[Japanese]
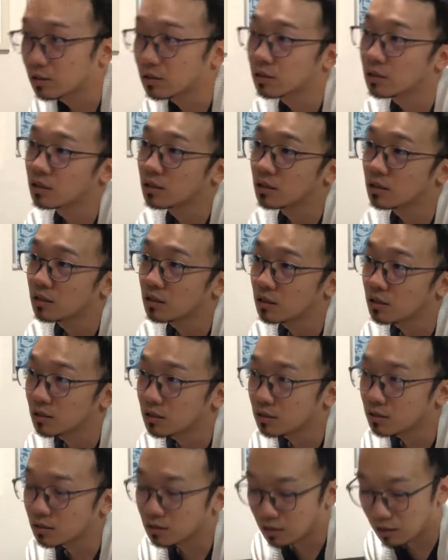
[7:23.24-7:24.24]
写真撮っていいん
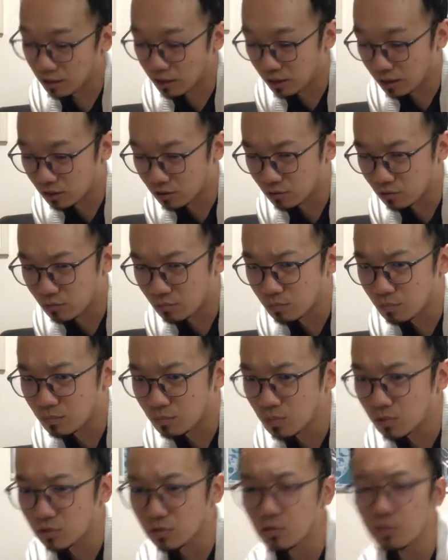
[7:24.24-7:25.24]
ですか展覧会の
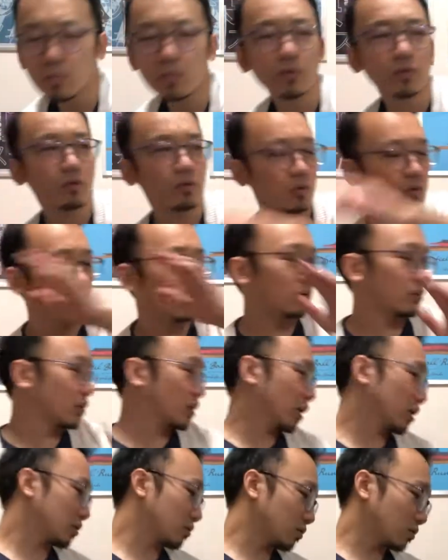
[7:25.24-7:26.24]
中もともと、
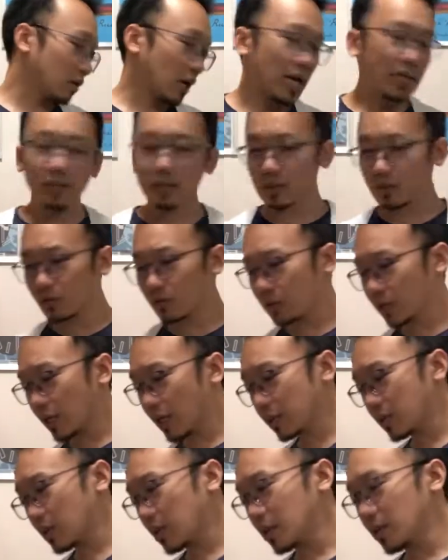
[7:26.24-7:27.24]
えっと、愛知
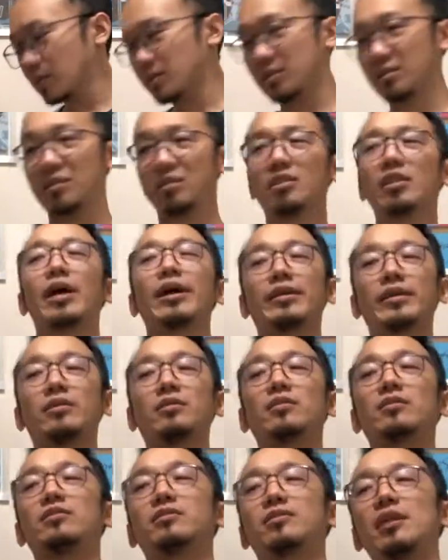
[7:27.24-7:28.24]
トリエンナーレ自
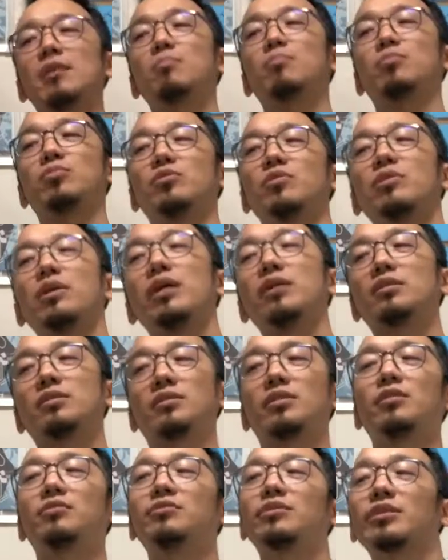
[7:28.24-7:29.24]
体全部
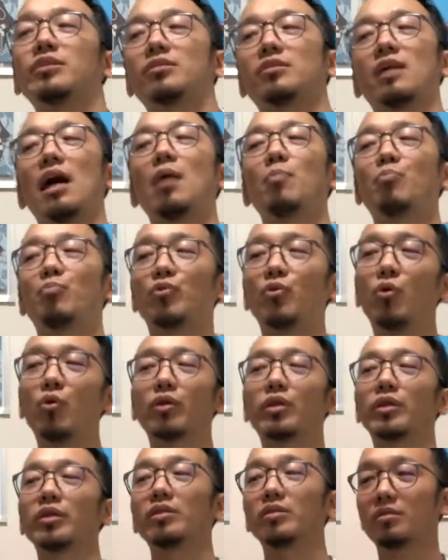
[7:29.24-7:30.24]
SNS アップ
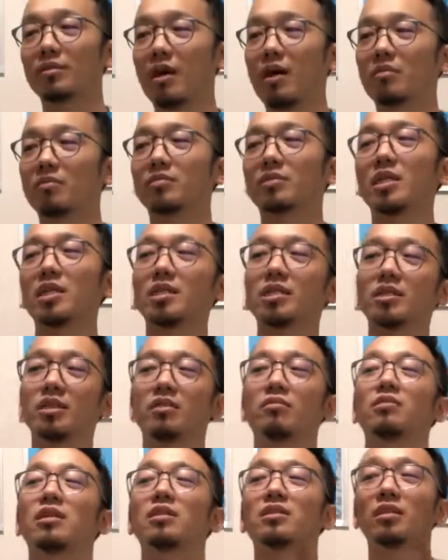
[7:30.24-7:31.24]
OK です拡散して
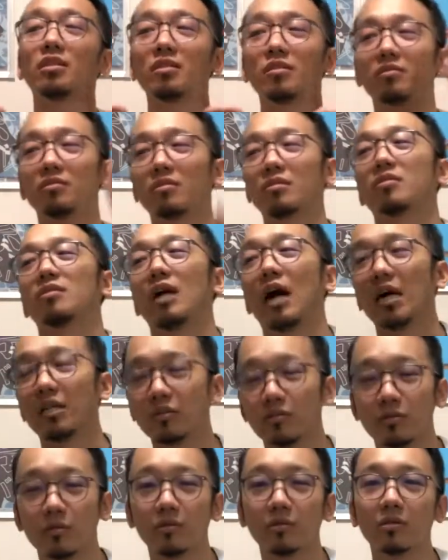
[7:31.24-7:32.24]
くださいっていう、あ
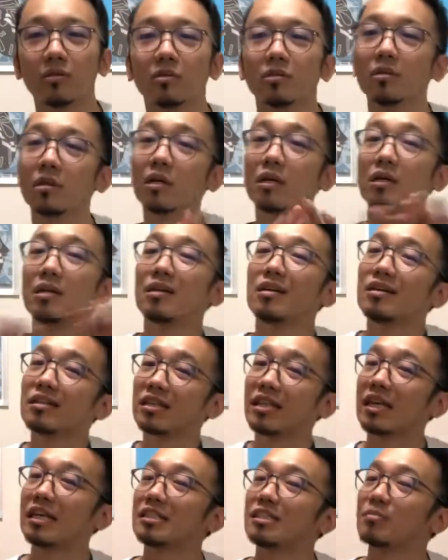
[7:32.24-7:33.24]
の
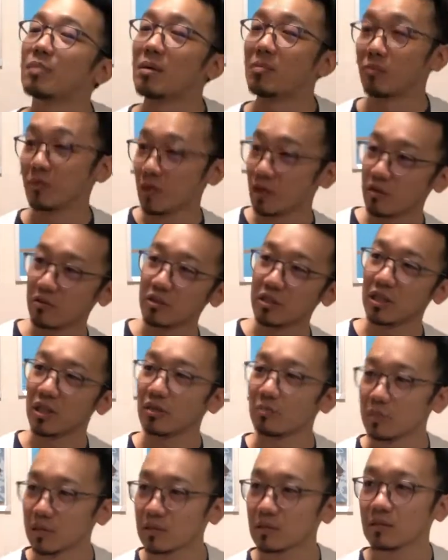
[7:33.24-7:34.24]
掲示板も置いてあ
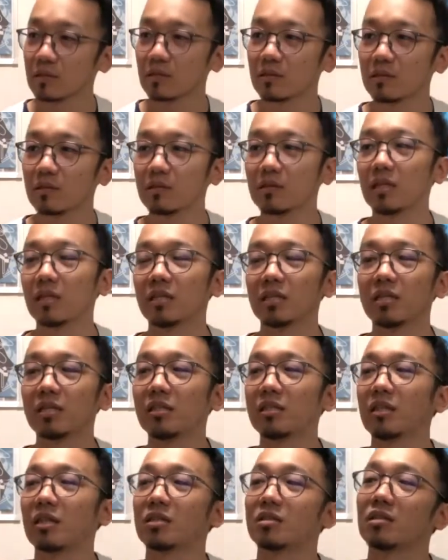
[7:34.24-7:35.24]
りますぜひ気
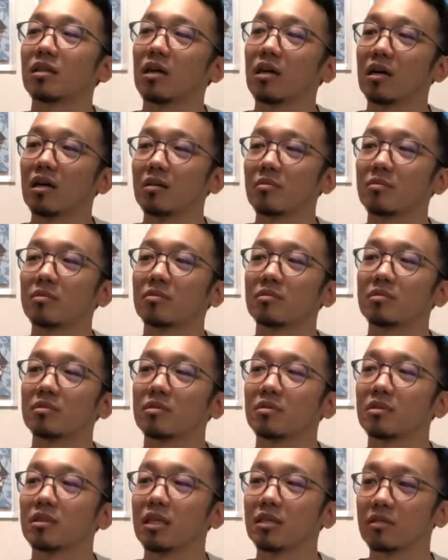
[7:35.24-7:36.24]
になった
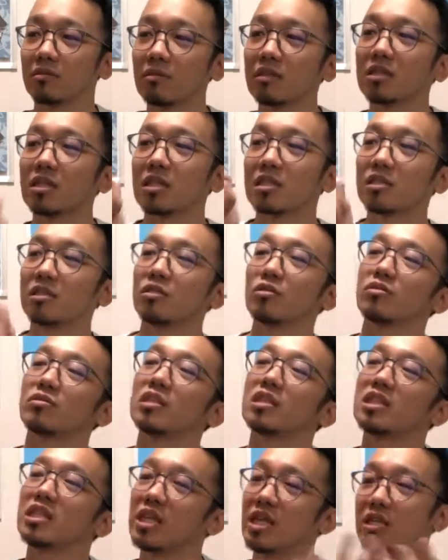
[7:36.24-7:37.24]
やつは写真に撮っ
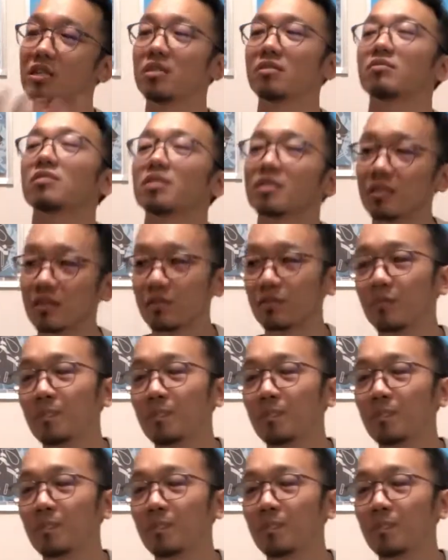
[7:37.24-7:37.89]
てシェアしてくださ